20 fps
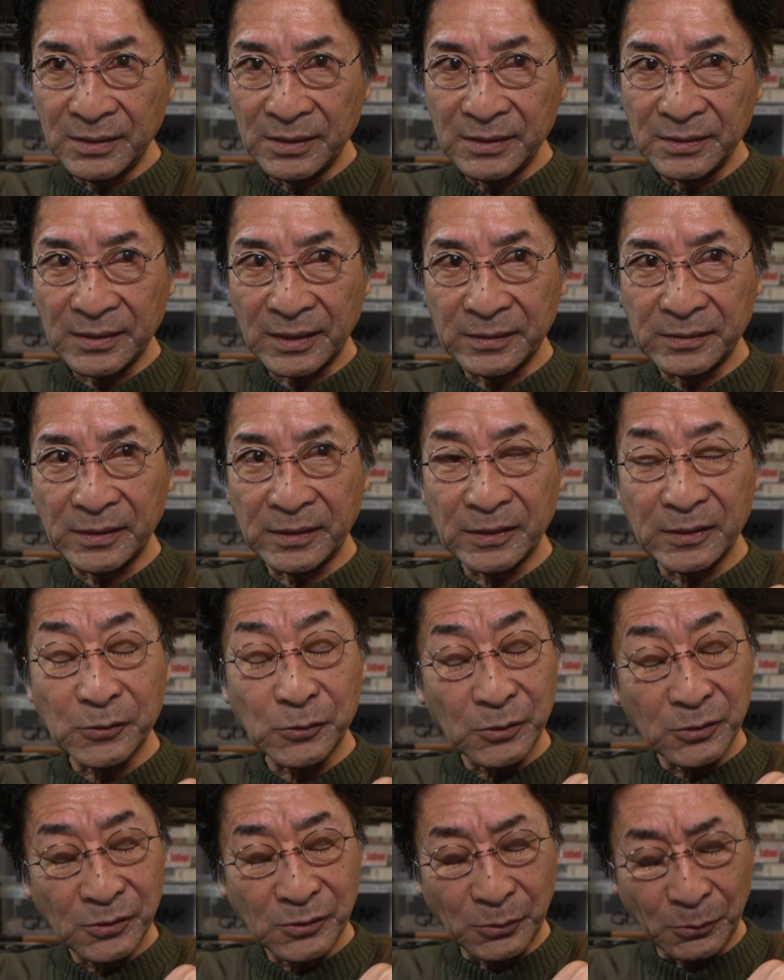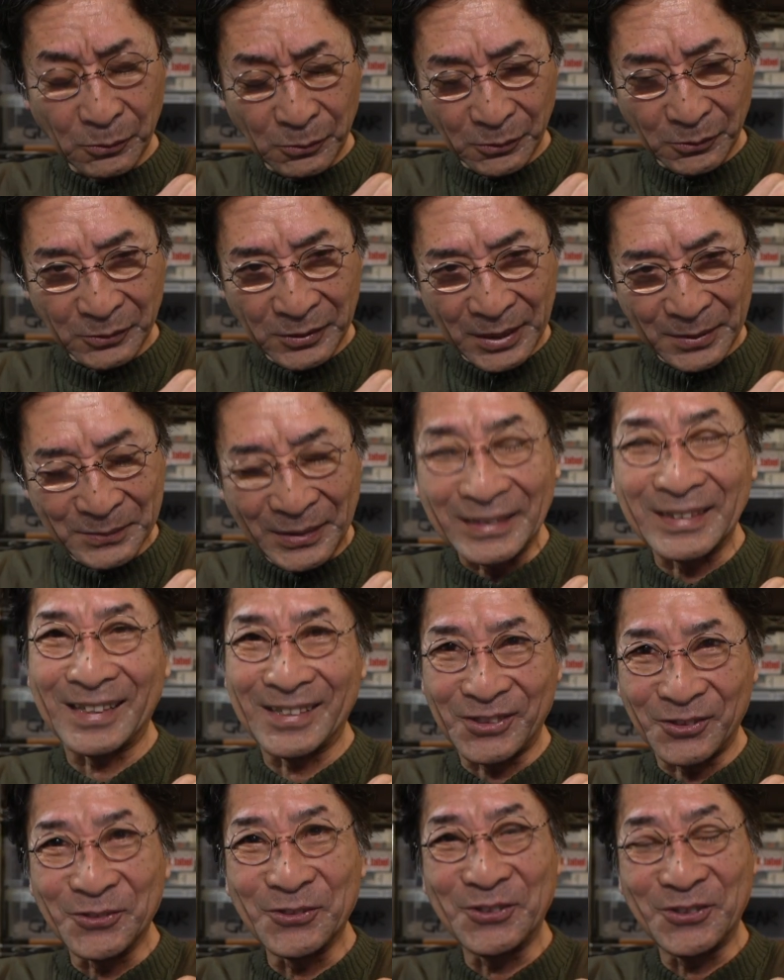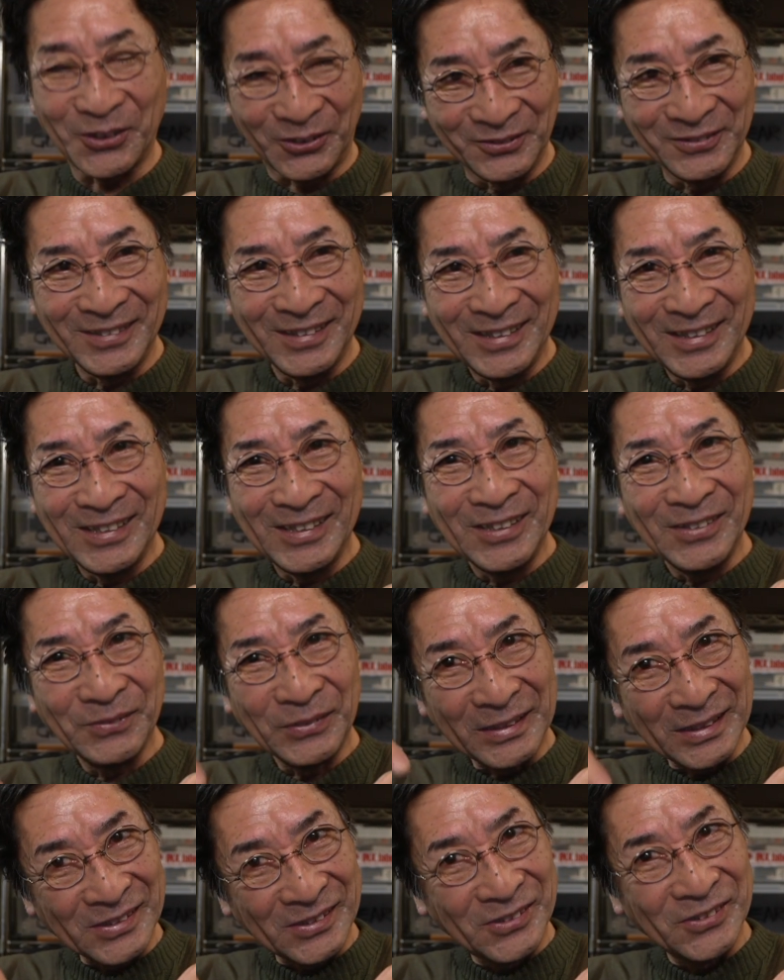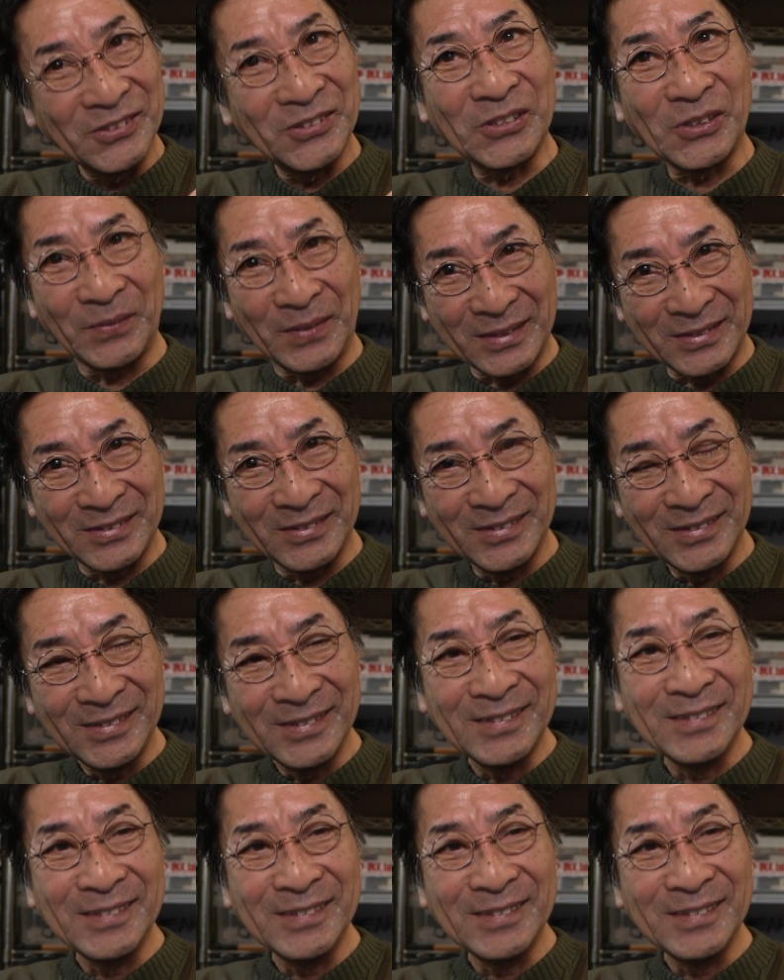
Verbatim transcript: させたところでまたちょんちょんまたスーッと巻く。